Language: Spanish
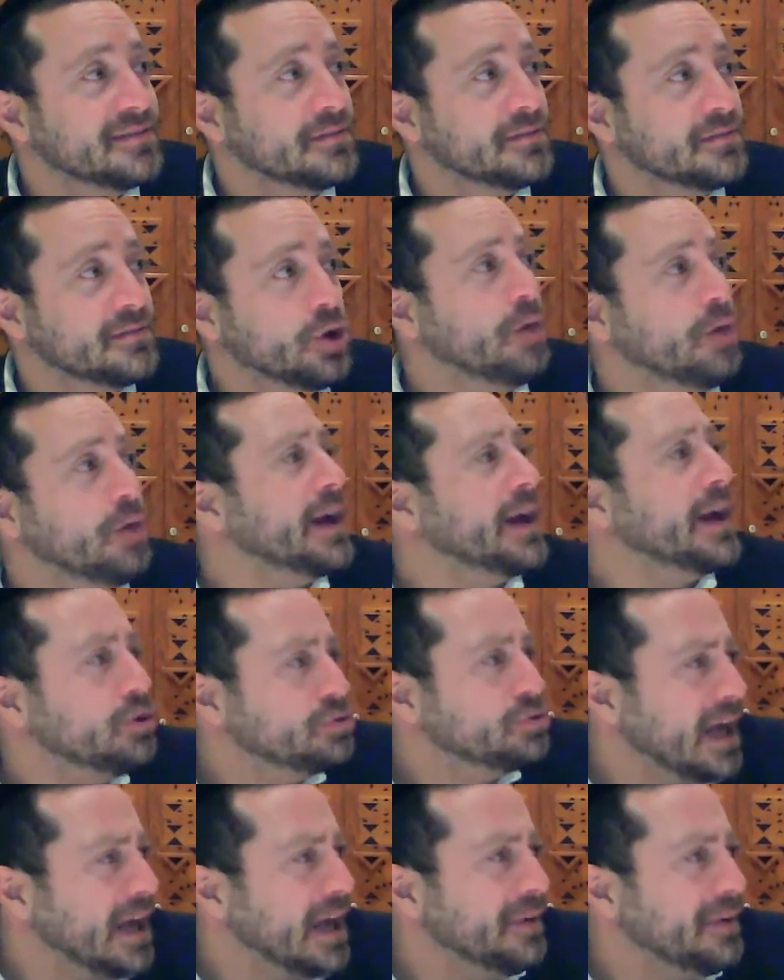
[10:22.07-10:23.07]
No, porque no
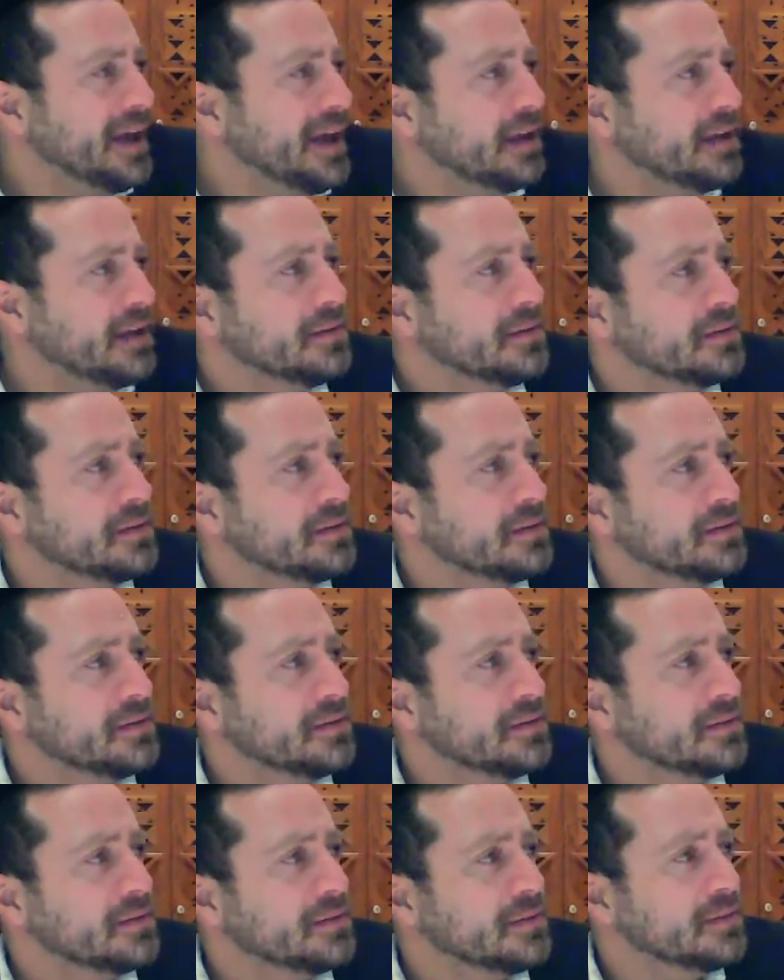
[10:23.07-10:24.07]
sabe.
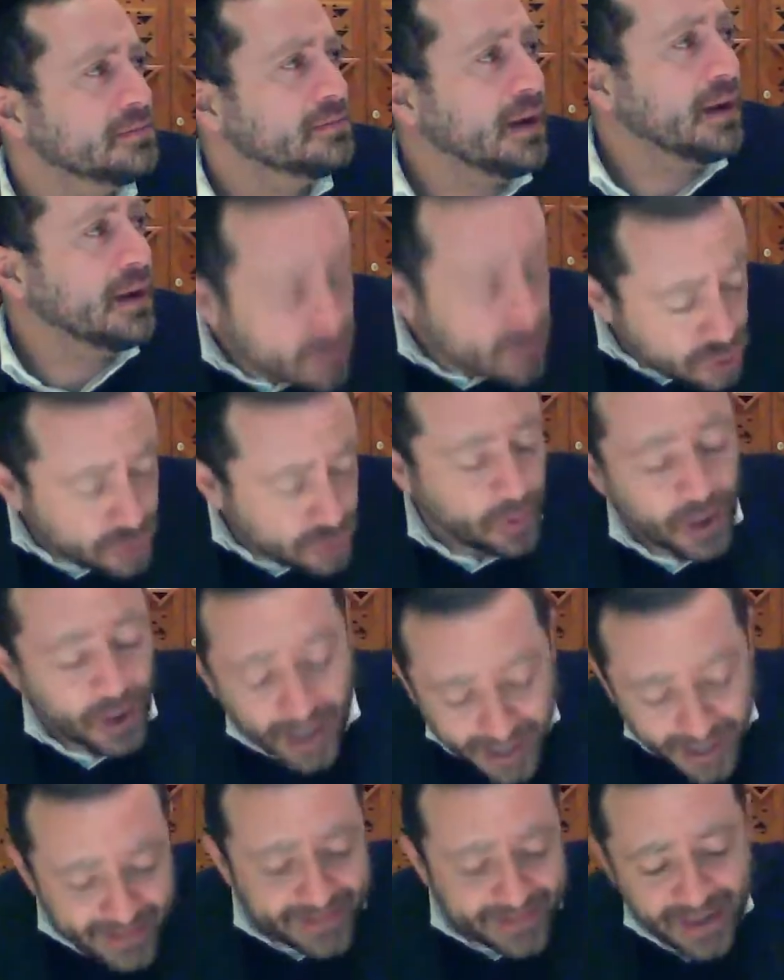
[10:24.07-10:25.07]
Vamos a
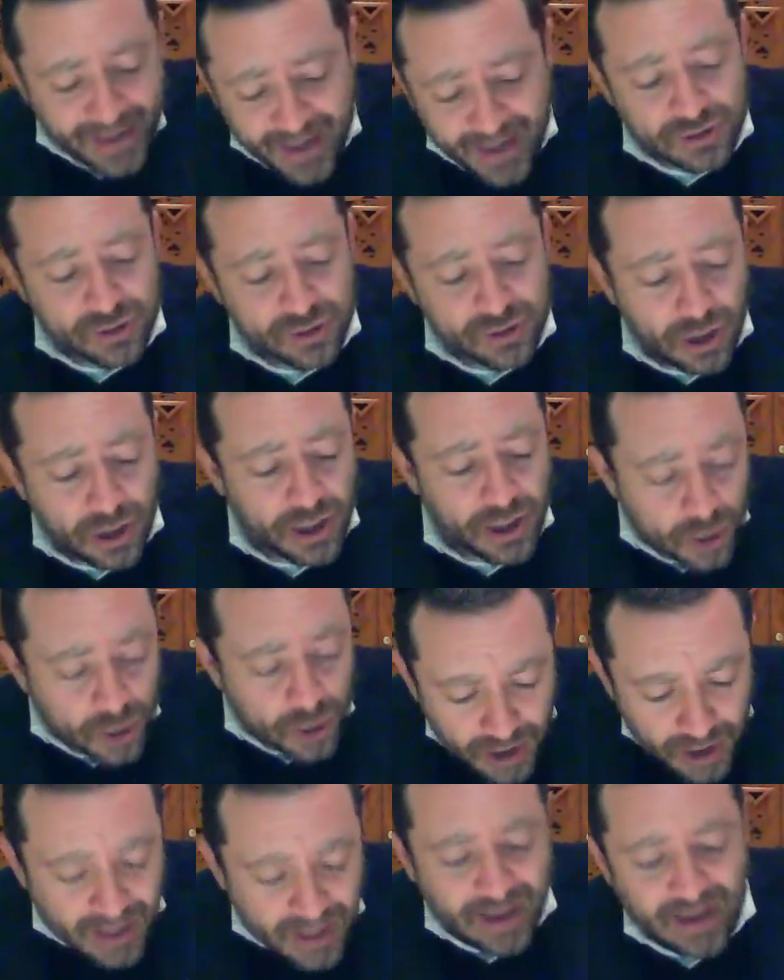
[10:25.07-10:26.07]
suponer que tiene razón y no
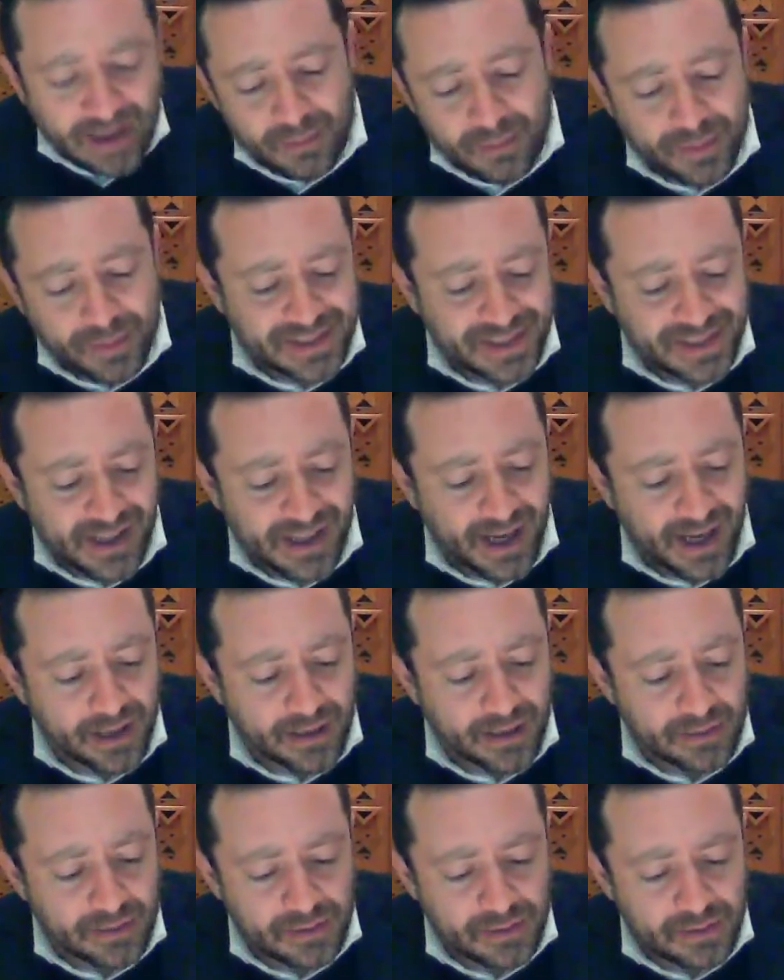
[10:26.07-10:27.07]
tiene la
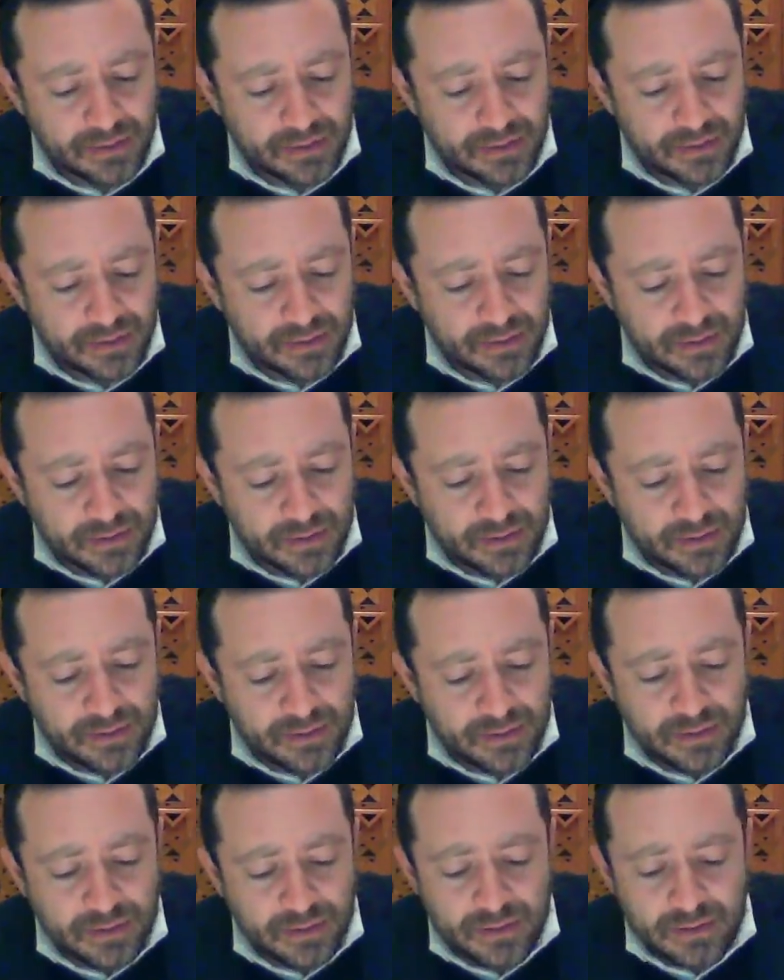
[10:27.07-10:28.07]
capacidad. Pero tiene las
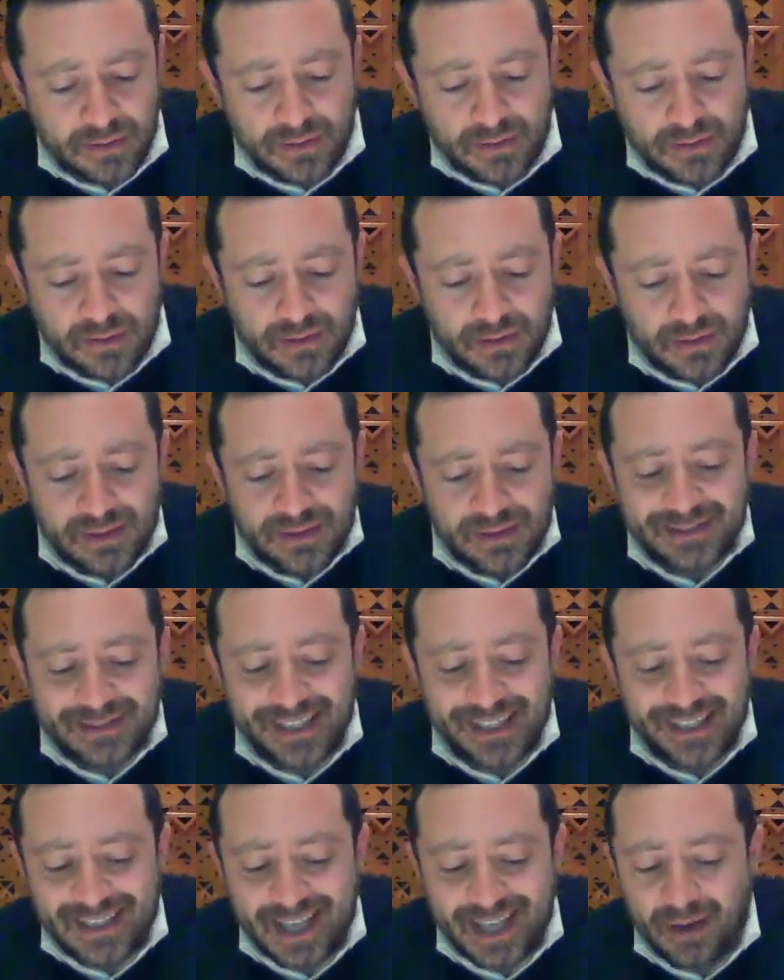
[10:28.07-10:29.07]
explicaciones.
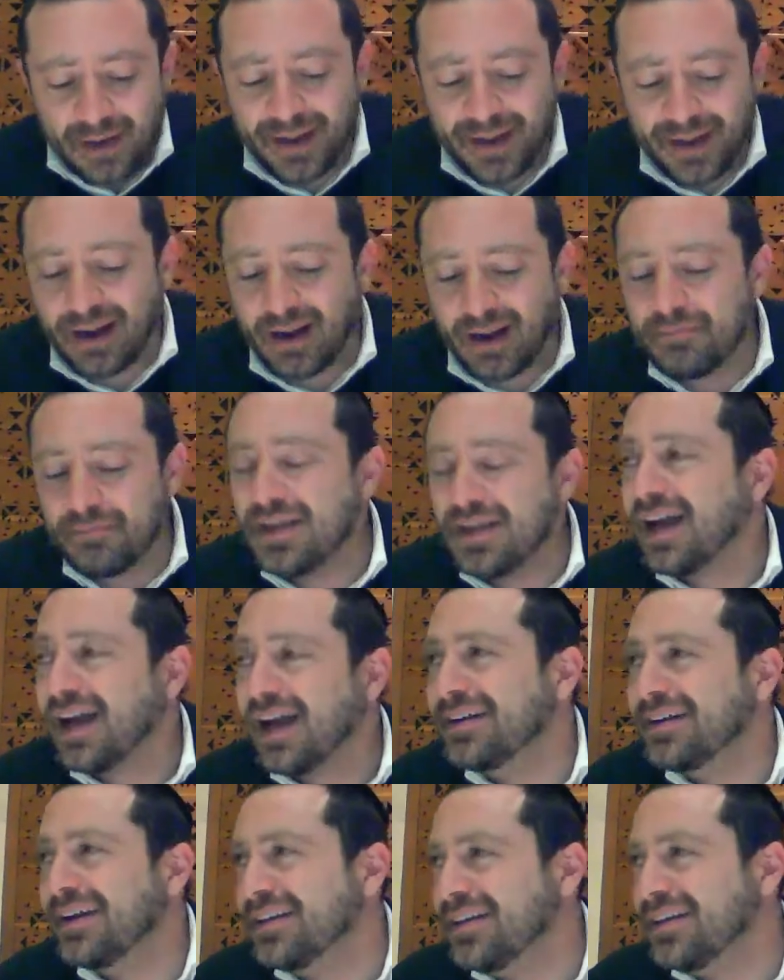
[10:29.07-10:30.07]
¿Se sabe Rabbi
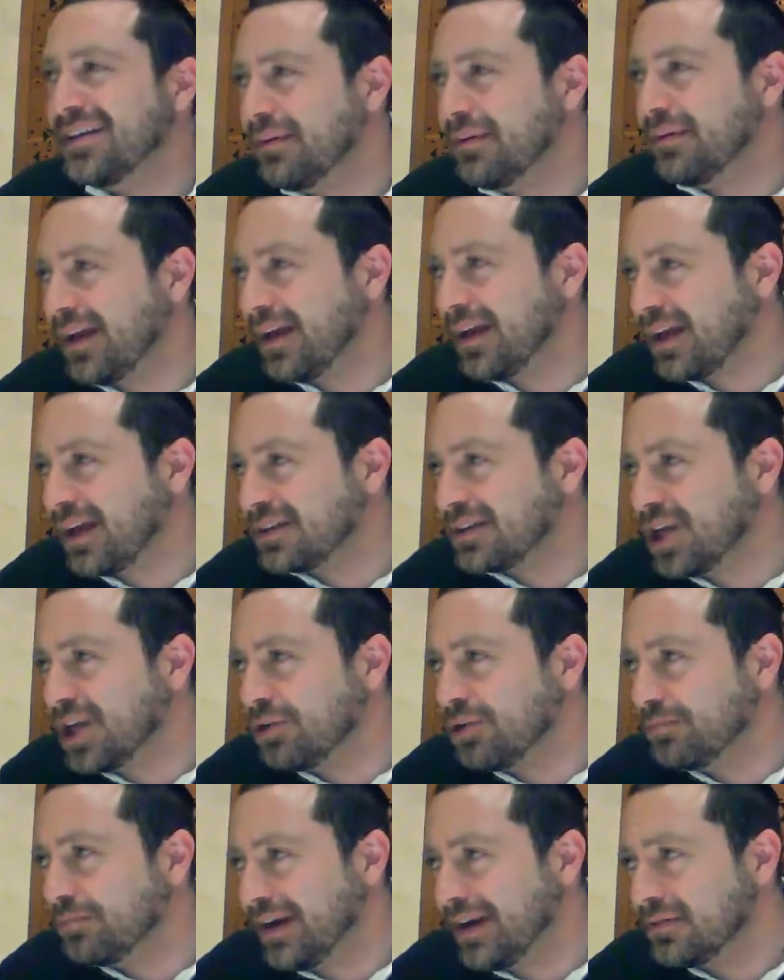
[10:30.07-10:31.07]
Hananiah Ben
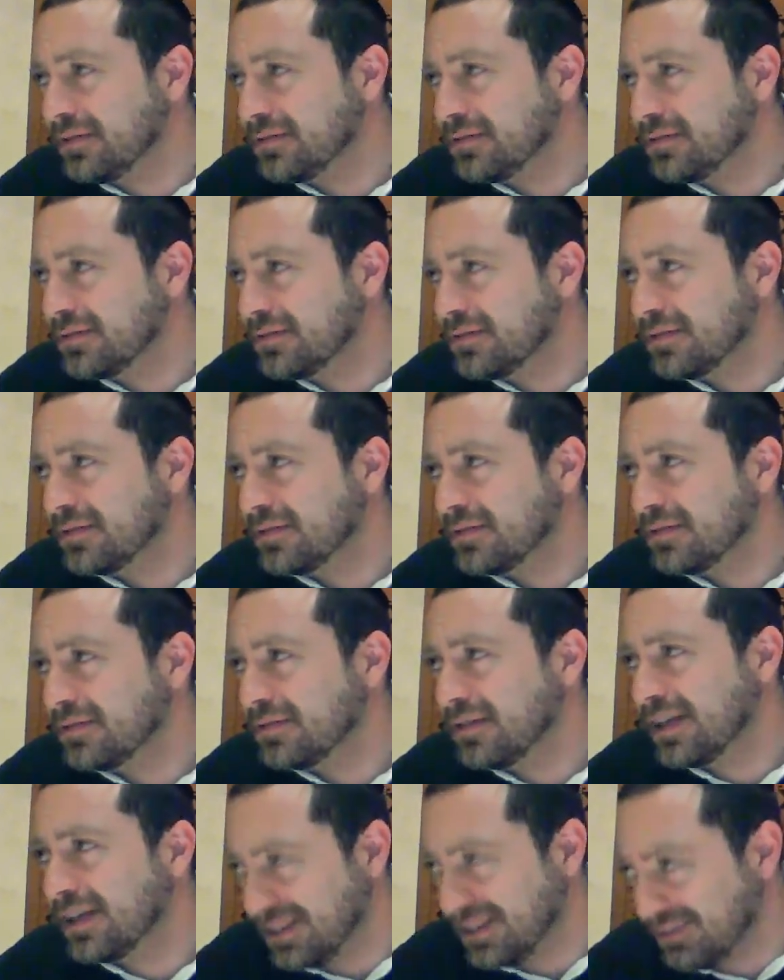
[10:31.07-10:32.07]
Omer?
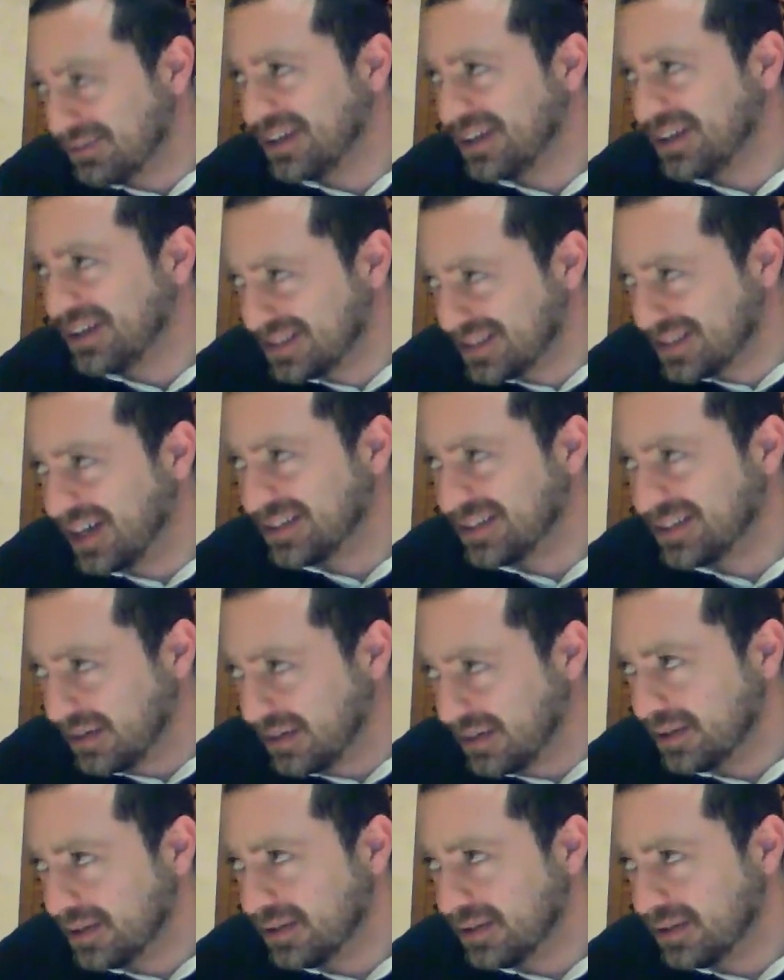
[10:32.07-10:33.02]
¿Esa frase se la sabe?